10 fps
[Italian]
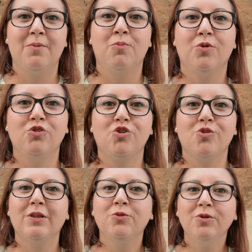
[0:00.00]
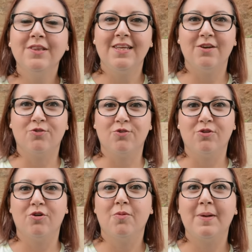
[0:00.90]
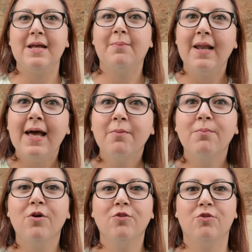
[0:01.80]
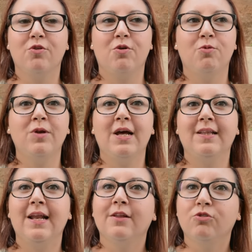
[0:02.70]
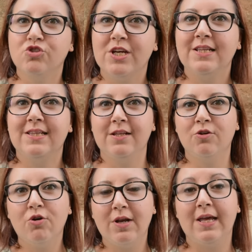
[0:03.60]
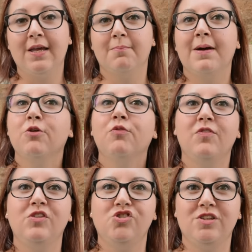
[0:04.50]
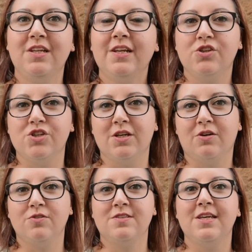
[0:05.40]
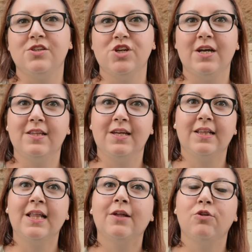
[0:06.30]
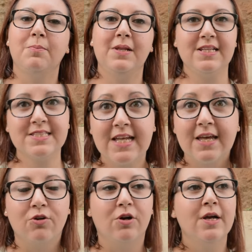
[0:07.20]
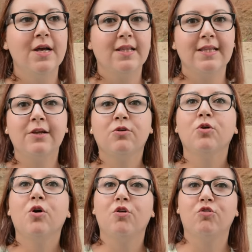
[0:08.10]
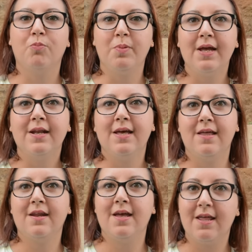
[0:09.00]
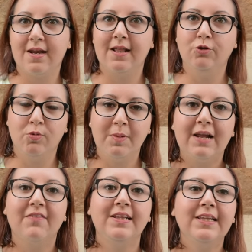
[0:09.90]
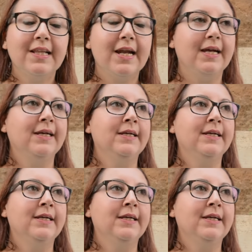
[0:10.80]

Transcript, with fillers: Buongiorno a tutti, io sono Maria Palermo, sono una delle docenti idonee ma non vincitrice, così ci ha etichettato il Ministero del concorso PNRR 2023.